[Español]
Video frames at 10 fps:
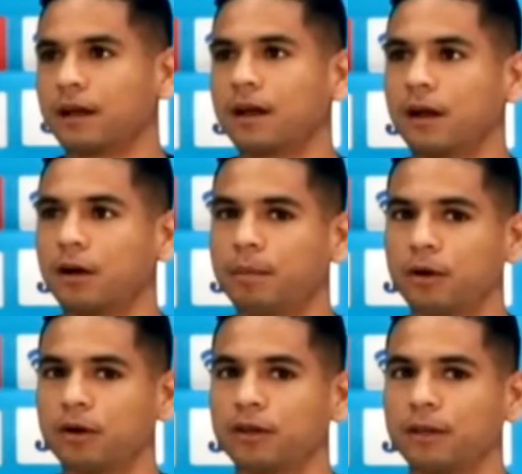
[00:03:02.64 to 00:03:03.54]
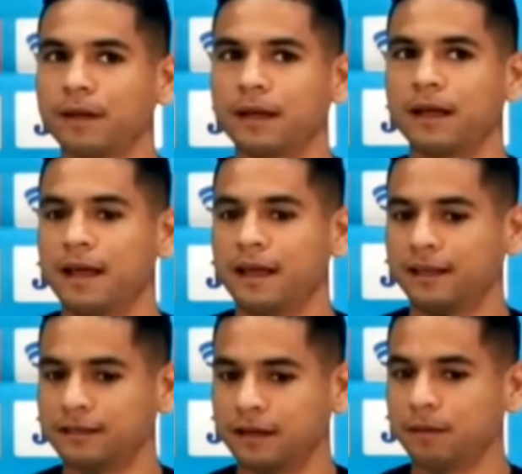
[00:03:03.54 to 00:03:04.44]
a la Copa Oro también
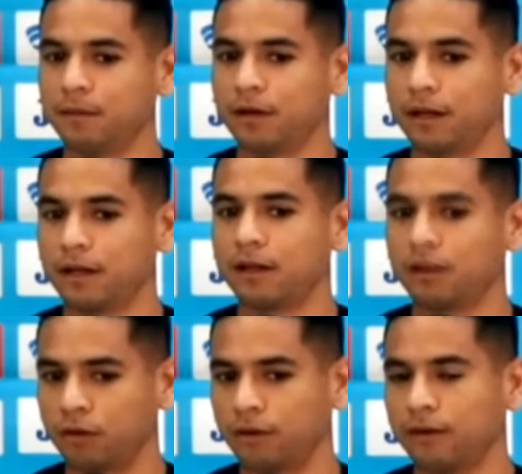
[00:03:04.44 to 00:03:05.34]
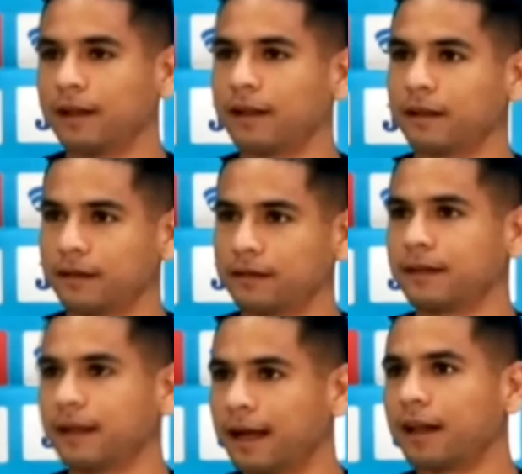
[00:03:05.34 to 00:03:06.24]
y sabemos que los rivales
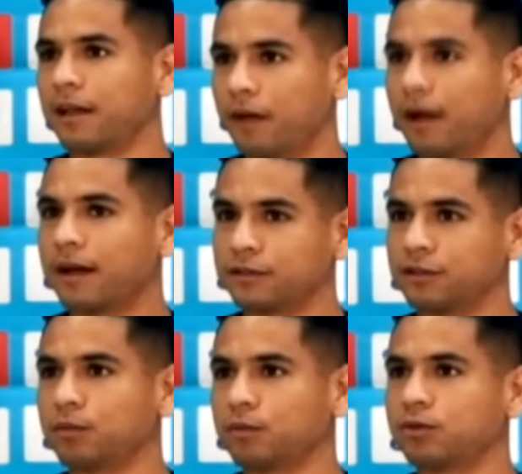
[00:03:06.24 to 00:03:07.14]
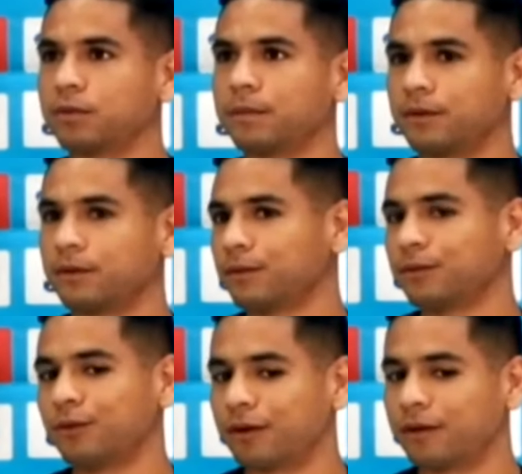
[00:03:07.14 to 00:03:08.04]
del Caribe han crecido mucho, pero pues
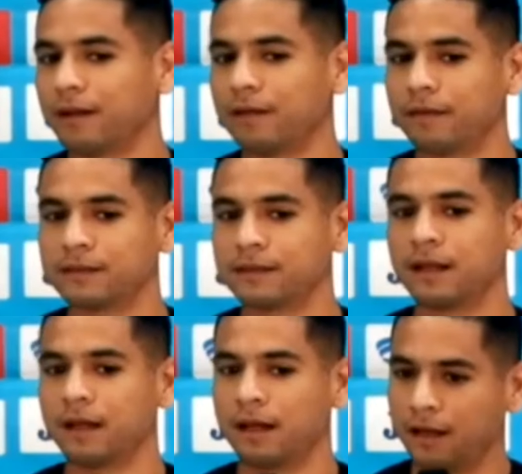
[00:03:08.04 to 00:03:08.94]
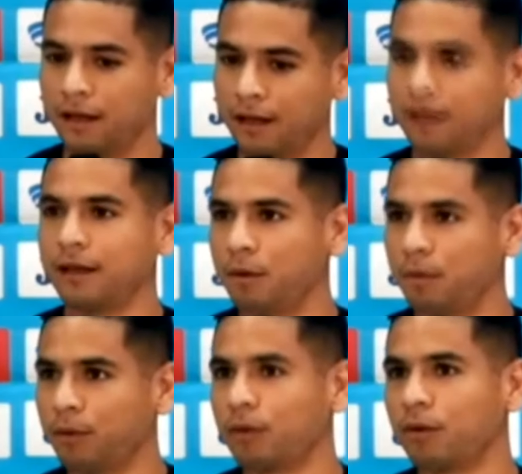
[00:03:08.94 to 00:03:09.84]
no, son rivales fáciles. Eh,
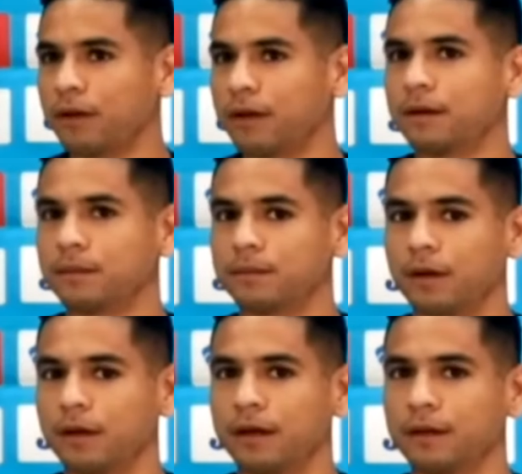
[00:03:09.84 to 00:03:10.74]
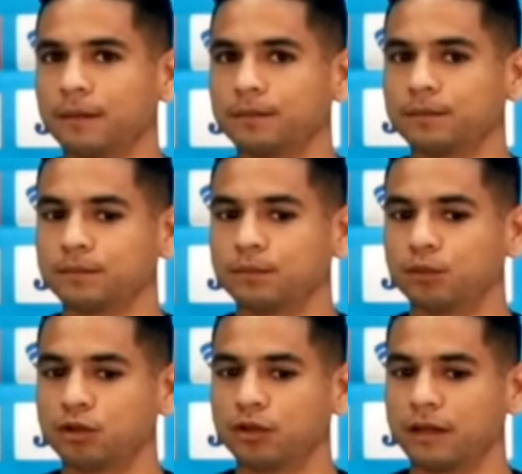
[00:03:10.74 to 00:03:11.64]
hemos podido ver eh,
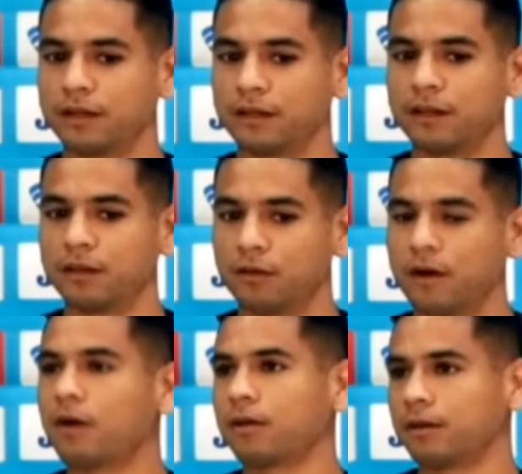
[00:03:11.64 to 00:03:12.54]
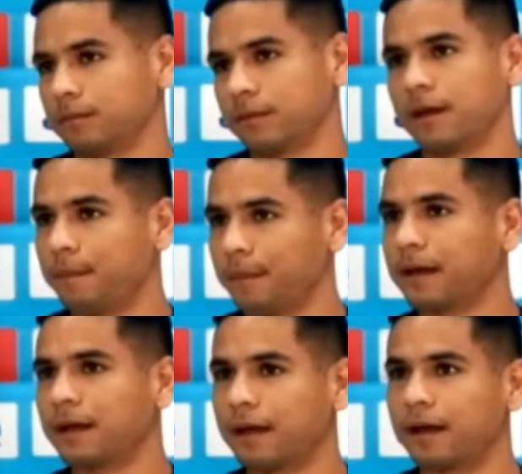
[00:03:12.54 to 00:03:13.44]
mucho de Trinidad y Tobago y,
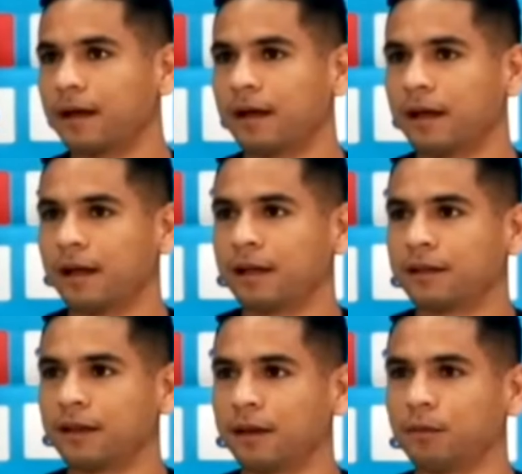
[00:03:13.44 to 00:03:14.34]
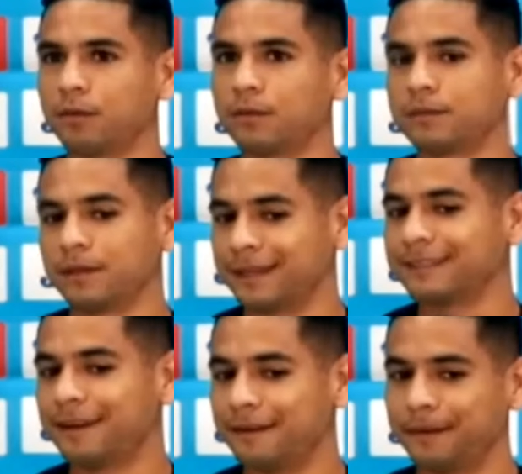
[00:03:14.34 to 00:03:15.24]
Jamaica ya, ya, hemos, ya se
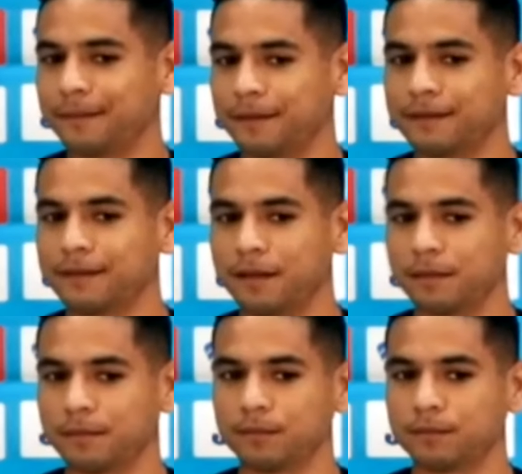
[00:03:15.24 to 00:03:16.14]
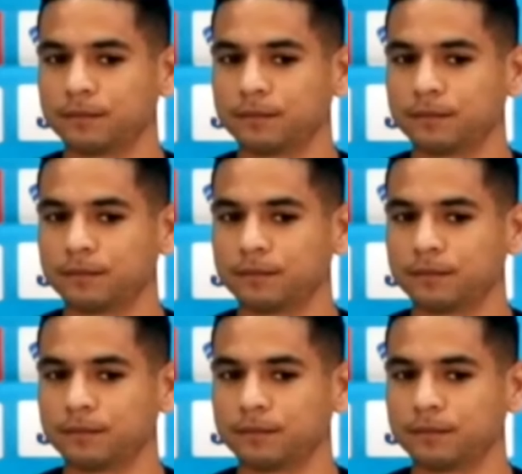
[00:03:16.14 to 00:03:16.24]
sabe que tienen